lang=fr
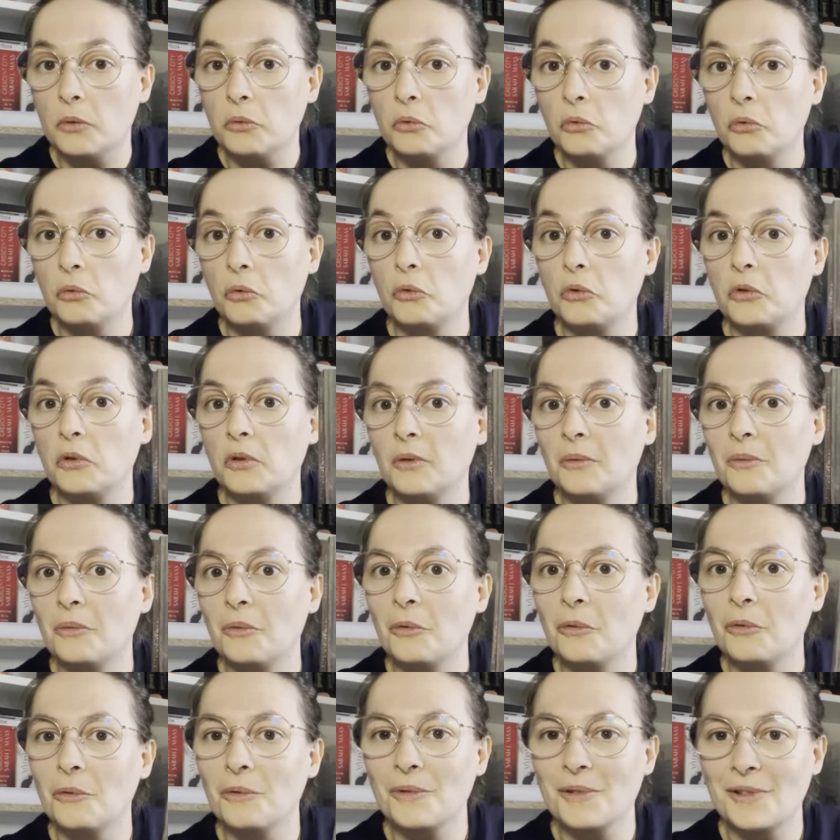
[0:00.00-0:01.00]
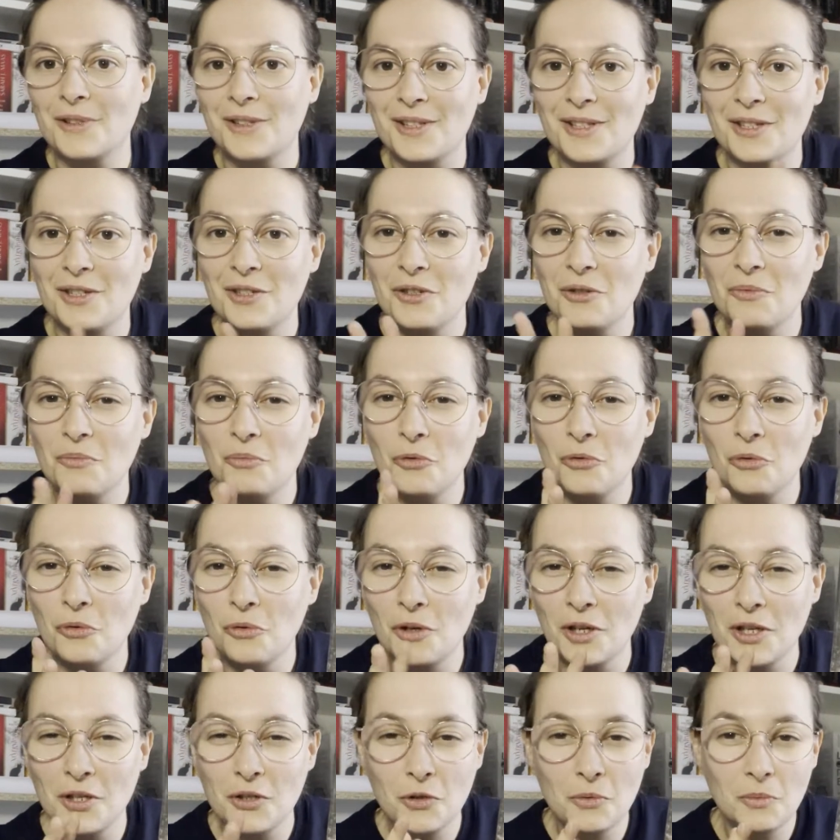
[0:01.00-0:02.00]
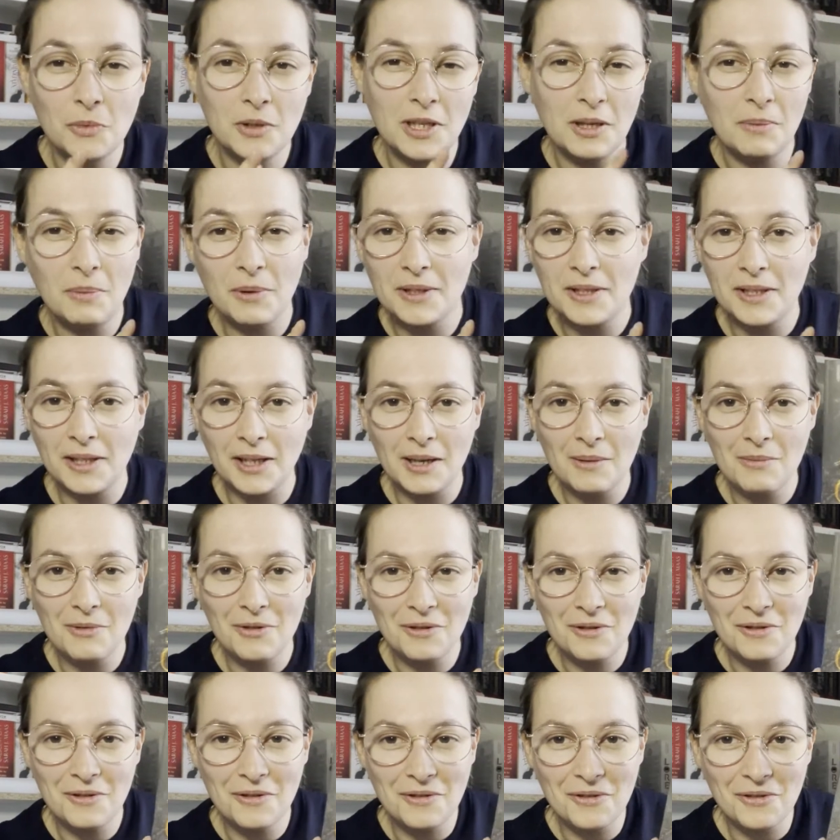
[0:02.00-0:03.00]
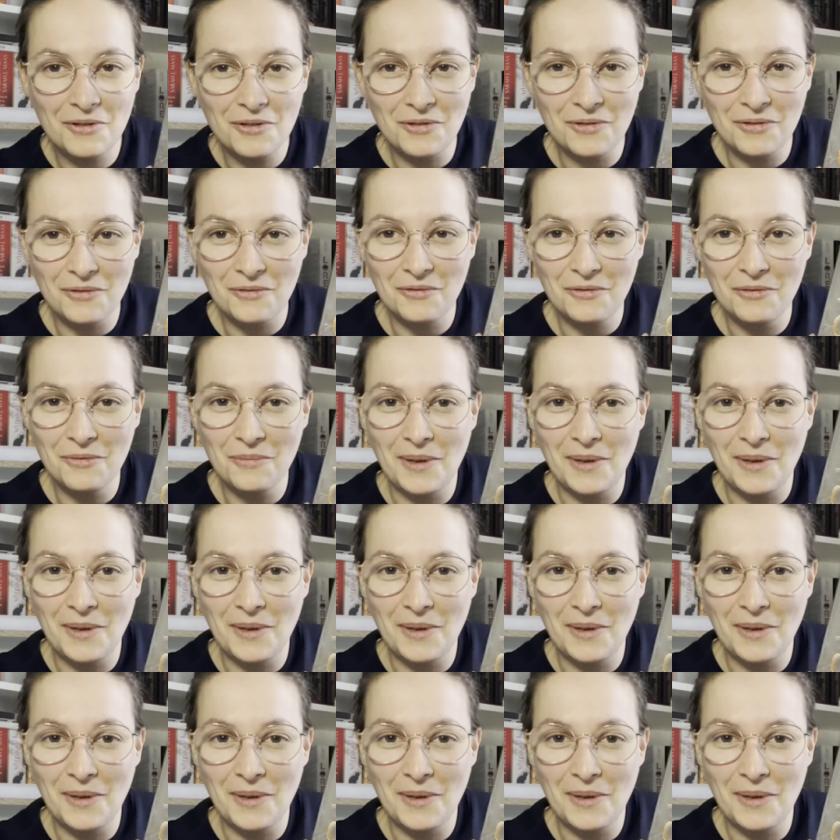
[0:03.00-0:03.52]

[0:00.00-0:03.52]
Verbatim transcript: Donc, si mon résumé n'est pas terrible, vous